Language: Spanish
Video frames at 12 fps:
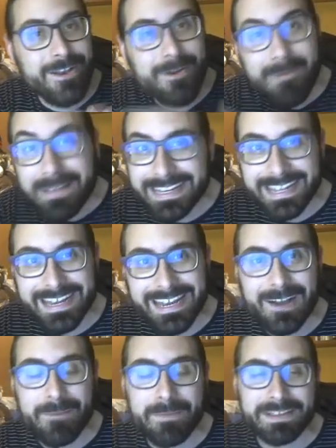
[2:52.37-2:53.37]
no va a tener ni
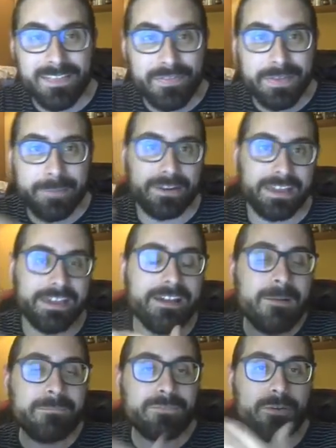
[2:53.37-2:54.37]
competencia. Porque
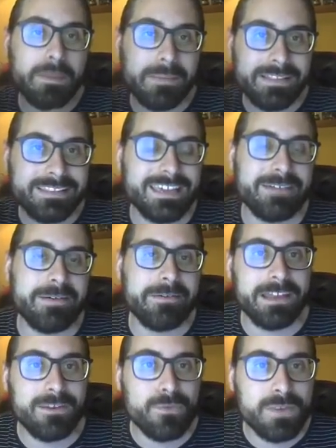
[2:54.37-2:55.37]
obviamente ya va a
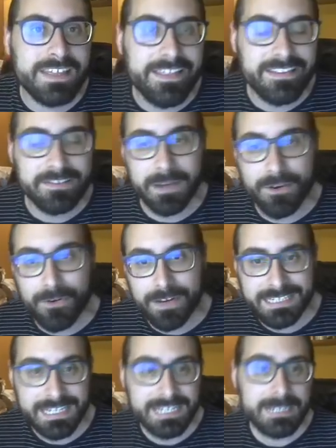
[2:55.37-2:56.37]
haber unidades
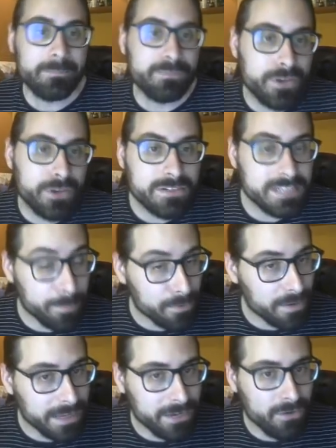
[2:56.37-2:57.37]
mejores. Yo no sé
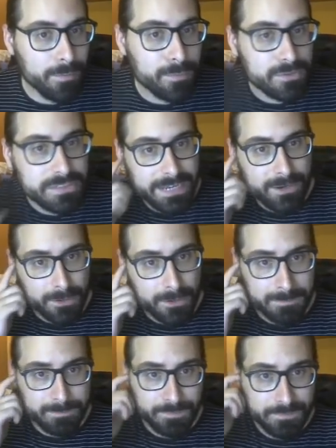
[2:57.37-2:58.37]
por qué no lo
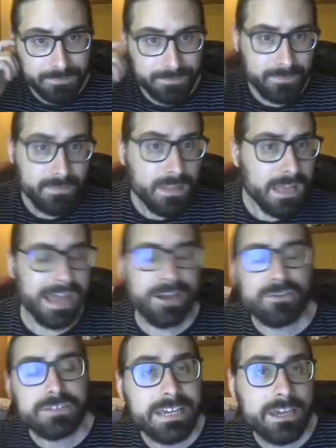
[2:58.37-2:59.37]
pusieron... A
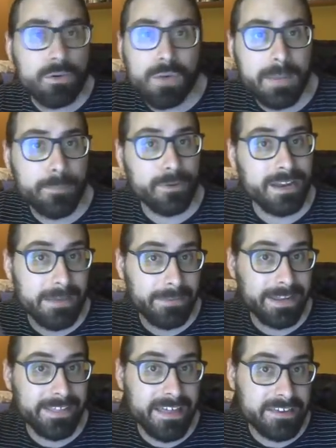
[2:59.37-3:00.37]
no ser que igual le ponen
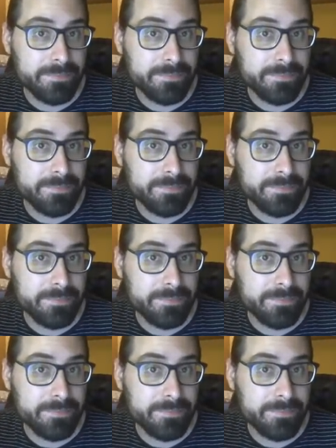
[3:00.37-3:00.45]
habilidades